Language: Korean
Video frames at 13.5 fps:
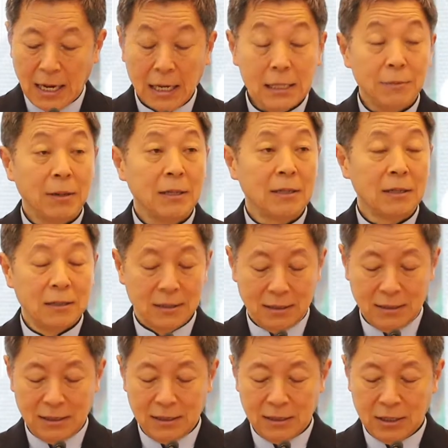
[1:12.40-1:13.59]
하지만
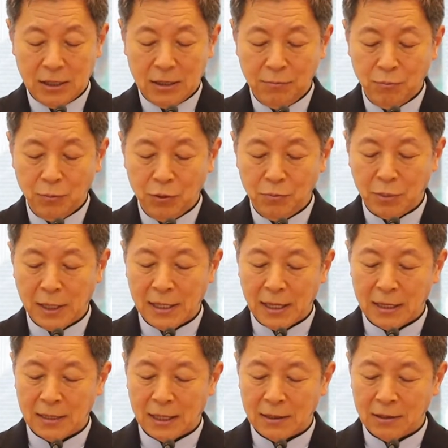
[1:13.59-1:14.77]
그는 신문
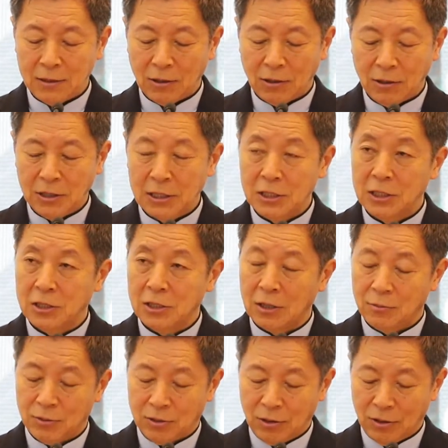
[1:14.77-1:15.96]
배달을 하던 어린
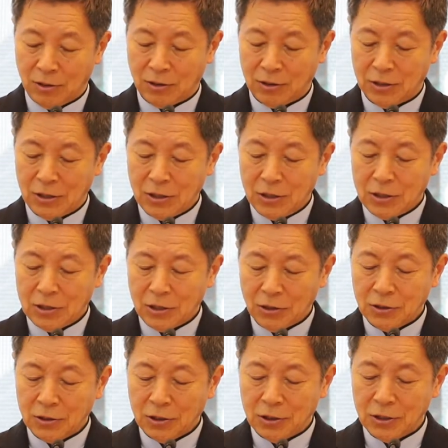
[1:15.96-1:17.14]
시절부터
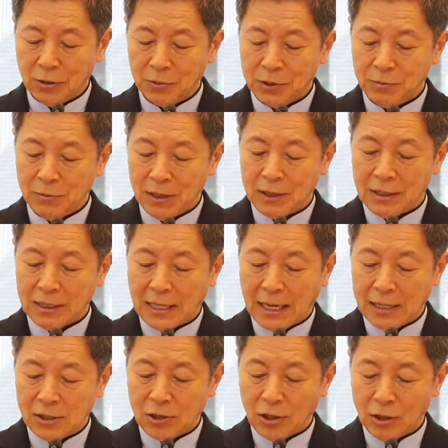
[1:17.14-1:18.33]
역경이 없으면
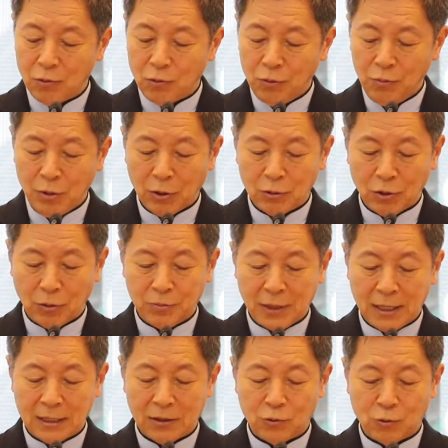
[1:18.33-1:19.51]
개척할 운명도
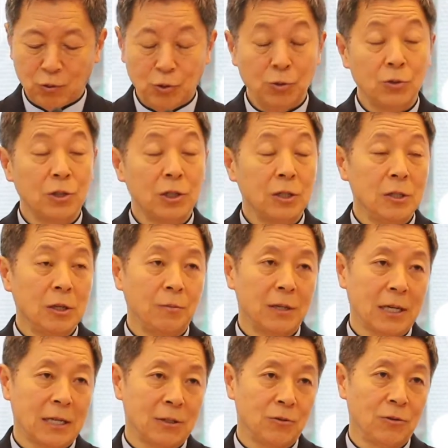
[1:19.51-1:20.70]
없다는 굳은
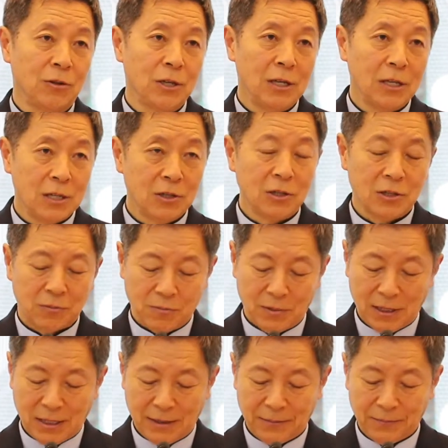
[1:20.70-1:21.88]
신념을 가지고
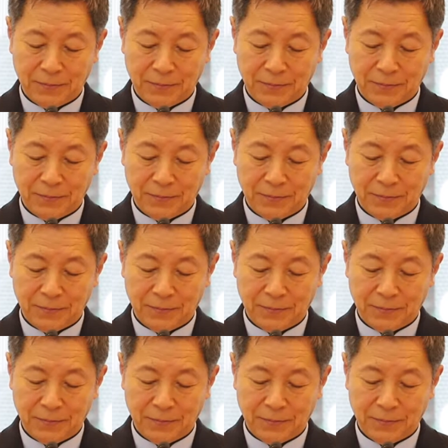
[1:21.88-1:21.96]
있었습니다.